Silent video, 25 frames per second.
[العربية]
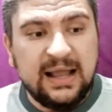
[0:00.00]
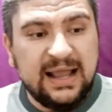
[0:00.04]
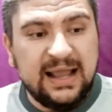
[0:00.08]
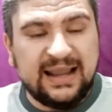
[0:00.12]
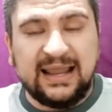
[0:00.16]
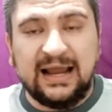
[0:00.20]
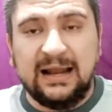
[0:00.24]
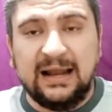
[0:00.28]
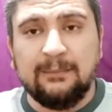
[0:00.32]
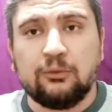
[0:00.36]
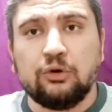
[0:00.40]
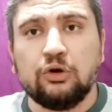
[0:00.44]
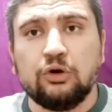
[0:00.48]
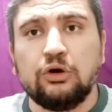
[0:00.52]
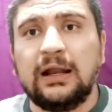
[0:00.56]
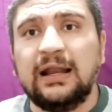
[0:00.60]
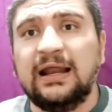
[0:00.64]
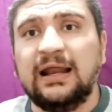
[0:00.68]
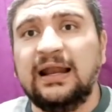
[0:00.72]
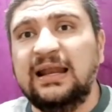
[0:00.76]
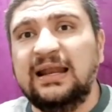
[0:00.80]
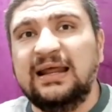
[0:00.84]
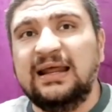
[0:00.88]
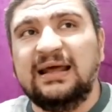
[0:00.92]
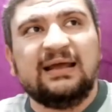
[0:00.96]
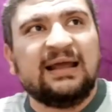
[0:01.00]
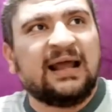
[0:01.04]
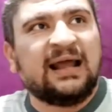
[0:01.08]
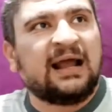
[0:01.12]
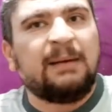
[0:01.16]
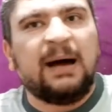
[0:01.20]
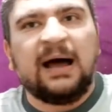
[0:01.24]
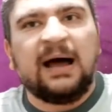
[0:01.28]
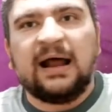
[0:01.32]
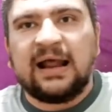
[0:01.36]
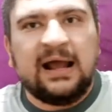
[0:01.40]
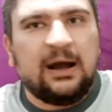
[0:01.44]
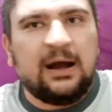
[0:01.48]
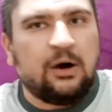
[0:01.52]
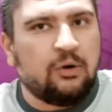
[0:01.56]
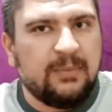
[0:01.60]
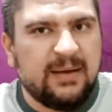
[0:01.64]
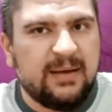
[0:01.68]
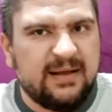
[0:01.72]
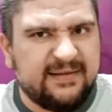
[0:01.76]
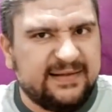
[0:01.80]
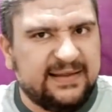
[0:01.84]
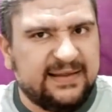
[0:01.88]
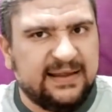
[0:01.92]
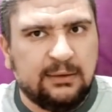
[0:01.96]
الكلام كله على ان يا جماعه
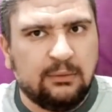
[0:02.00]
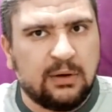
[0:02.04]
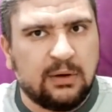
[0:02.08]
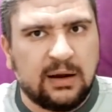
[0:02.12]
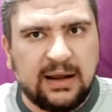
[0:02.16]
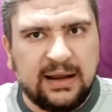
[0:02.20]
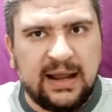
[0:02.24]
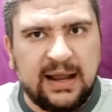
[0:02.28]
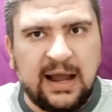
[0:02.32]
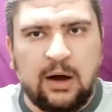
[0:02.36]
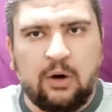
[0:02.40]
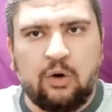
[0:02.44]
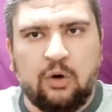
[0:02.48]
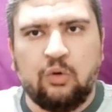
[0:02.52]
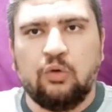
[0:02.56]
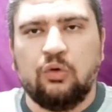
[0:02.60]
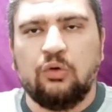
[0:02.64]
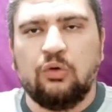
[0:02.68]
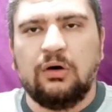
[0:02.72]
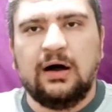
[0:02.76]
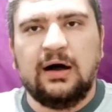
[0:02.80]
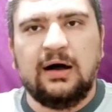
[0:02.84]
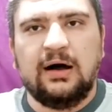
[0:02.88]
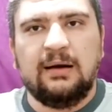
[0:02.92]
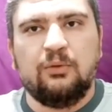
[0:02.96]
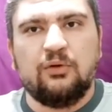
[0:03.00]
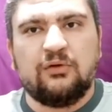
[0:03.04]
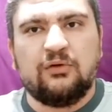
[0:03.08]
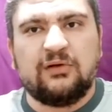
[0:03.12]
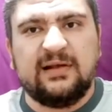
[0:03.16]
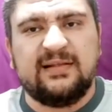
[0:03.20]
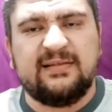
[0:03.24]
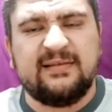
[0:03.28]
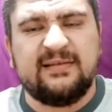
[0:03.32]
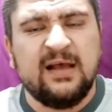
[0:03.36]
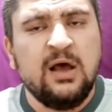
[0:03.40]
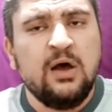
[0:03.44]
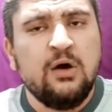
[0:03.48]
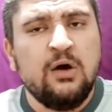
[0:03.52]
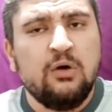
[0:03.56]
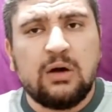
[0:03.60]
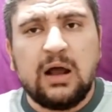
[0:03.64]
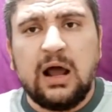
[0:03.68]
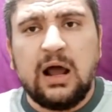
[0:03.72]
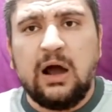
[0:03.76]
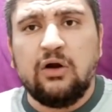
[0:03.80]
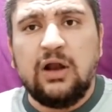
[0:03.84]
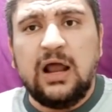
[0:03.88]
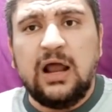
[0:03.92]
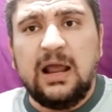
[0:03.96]
ريحوا ميسي وريحوا بوسكيتس
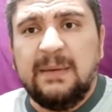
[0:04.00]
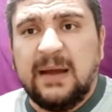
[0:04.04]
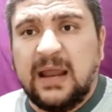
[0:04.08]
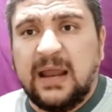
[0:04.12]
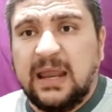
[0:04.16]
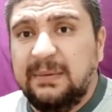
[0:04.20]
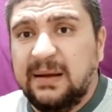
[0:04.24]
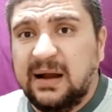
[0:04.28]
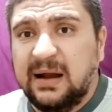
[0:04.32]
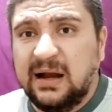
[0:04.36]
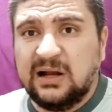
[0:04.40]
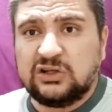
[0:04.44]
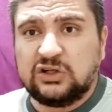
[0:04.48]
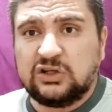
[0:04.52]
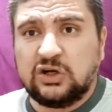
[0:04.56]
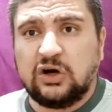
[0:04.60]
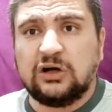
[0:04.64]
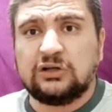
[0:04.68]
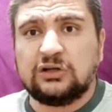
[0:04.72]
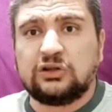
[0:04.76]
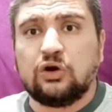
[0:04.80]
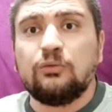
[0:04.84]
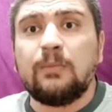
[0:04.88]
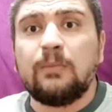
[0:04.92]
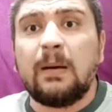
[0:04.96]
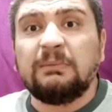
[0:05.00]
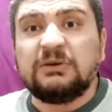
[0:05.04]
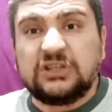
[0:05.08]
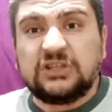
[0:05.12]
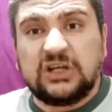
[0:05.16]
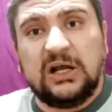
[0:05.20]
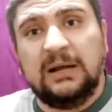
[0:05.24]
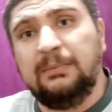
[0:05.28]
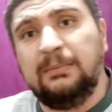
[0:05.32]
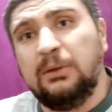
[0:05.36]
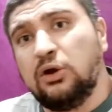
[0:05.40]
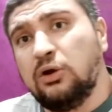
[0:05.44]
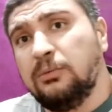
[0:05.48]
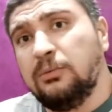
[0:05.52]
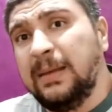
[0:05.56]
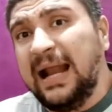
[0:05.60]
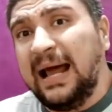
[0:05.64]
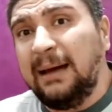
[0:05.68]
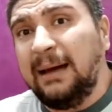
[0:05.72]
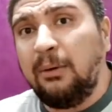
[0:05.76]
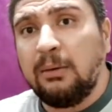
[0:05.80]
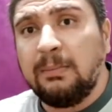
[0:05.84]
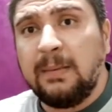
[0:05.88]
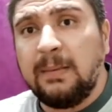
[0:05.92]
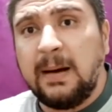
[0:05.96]
وريحوا اللعيبه الكبيره علشان خاطر هم مش حلو ان هم
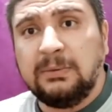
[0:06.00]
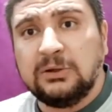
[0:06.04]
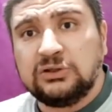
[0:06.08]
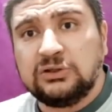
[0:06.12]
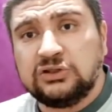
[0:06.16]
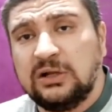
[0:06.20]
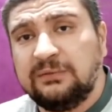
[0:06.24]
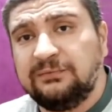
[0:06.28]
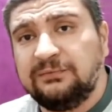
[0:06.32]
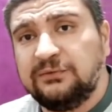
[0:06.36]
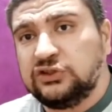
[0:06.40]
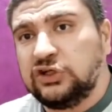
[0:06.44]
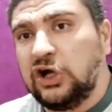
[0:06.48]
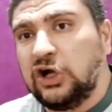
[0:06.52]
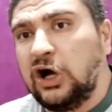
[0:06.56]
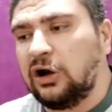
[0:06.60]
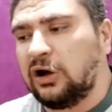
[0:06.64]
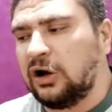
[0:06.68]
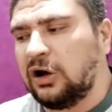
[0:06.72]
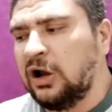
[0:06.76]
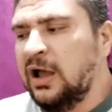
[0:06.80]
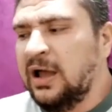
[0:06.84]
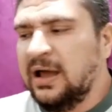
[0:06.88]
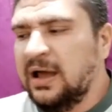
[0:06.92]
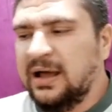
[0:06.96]
بيلعبوا اربع ماتشات في شهر